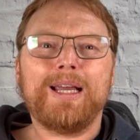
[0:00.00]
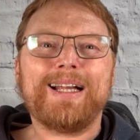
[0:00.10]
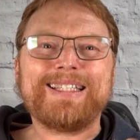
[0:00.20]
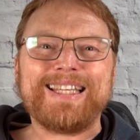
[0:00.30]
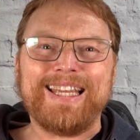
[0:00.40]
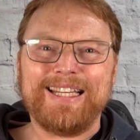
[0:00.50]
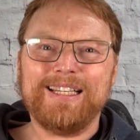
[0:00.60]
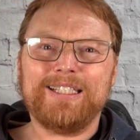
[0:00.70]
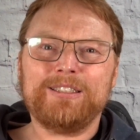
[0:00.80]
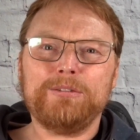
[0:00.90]
Als
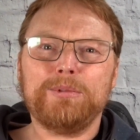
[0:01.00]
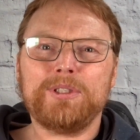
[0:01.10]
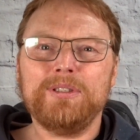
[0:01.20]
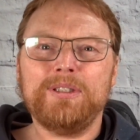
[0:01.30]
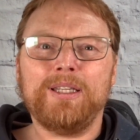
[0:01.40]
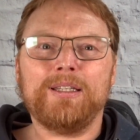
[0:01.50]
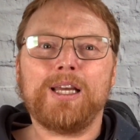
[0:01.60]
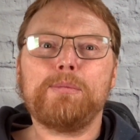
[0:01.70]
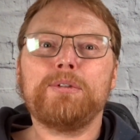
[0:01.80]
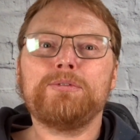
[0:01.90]
Gegenleistung möchten die Täter
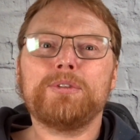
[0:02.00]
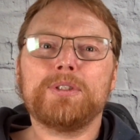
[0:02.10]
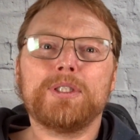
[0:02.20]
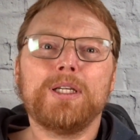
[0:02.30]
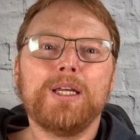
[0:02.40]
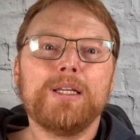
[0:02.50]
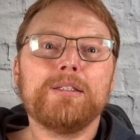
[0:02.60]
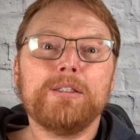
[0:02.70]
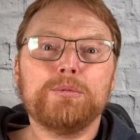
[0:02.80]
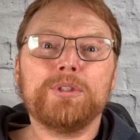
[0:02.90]
aber vor
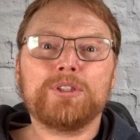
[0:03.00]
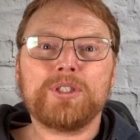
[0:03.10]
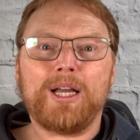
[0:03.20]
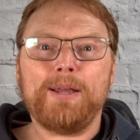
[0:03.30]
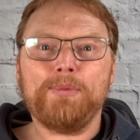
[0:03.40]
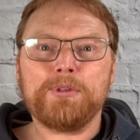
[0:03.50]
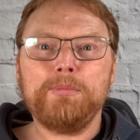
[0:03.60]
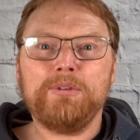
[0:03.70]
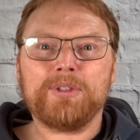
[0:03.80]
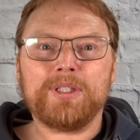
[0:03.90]
dem Unterschreiben des
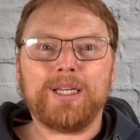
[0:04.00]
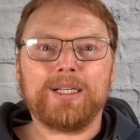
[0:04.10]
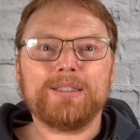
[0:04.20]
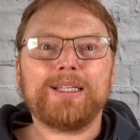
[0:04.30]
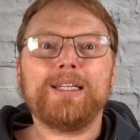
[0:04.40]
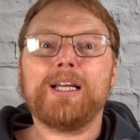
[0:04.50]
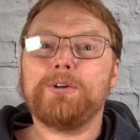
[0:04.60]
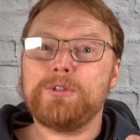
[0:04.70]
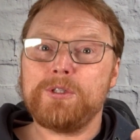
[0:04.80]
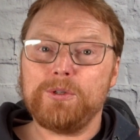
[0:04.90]
Mietvertrages eine
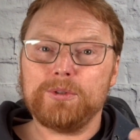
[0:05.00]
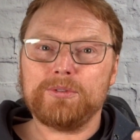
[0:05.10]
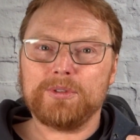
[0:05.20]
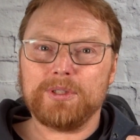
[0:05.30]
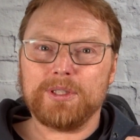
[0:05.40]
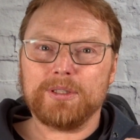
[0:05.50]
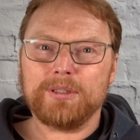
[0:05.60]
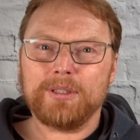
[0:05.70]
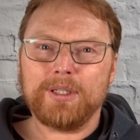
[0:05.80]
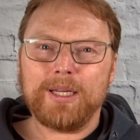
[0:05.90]
Kaution von dir.
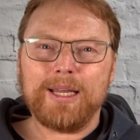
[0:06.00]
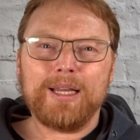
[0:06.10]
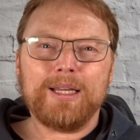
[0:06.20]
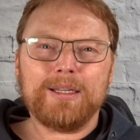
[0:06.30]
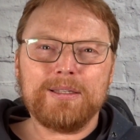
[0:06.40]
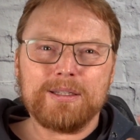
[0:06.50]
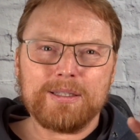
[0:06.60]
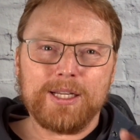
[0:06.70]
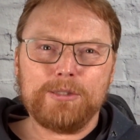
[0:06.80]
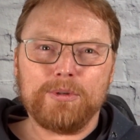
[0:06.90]
Ist
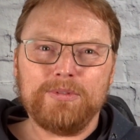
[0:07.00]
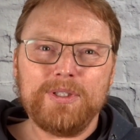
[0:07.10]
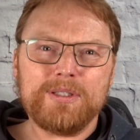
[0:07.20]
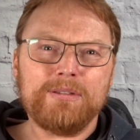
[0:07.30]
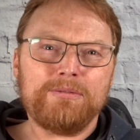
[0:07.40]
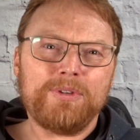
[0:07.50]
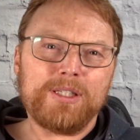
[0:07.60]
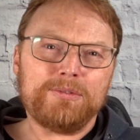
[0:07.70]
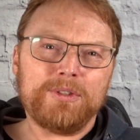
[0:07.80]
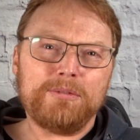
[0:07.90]
das Geld überwiesen,
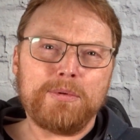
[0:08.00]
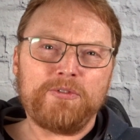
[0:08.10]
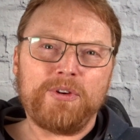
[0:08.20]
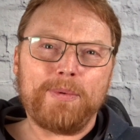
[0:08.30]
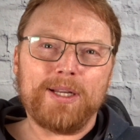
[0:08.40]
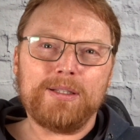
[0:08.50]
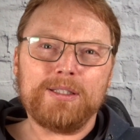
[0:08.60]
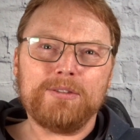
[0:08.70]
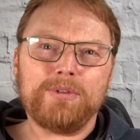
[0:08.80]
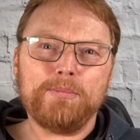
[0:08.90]
fehlt von dem
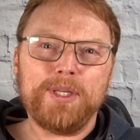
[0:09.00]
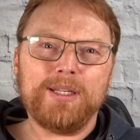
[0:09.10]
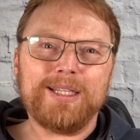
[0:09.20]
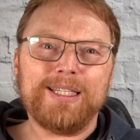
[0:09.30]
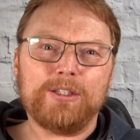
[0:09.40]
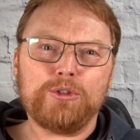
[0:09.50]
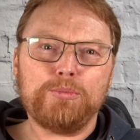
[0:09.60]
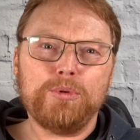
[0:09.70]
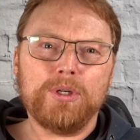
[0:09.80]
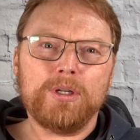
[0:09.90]
vermeintlichen Vermieter jede
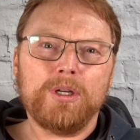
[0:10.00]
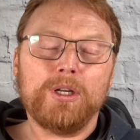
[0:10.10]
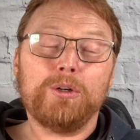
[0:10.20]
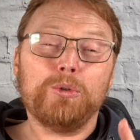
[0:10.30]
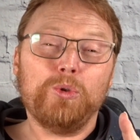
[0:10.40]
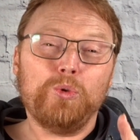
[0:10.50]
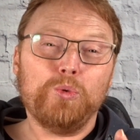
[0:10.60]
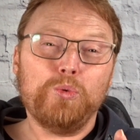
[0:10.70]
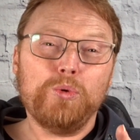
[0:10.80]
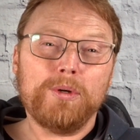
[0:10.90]
Spur und
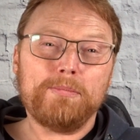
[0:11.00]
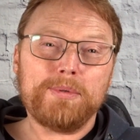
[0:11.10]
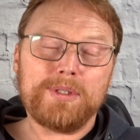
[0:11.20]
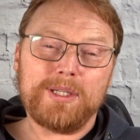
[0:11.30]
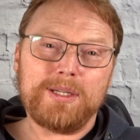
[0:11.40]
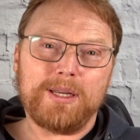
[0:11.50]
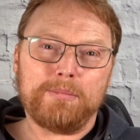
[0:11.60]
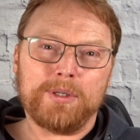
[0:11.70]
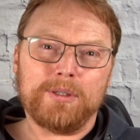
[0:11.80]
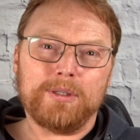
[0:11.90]
du bist der Depp.